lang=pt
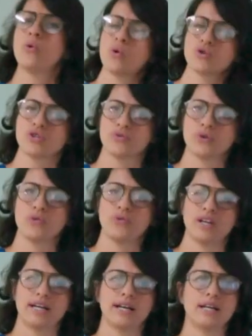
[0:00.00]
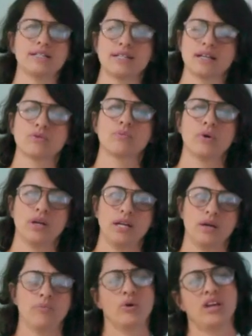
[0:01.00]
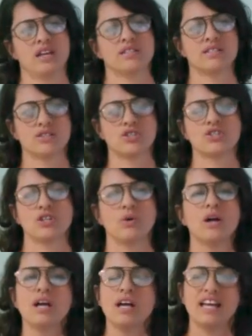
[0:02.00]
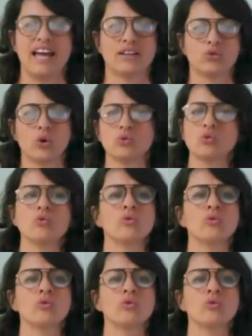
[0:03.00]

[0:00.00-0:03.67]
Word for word: a trajetória dela refletindo toda a trajetória dessa luta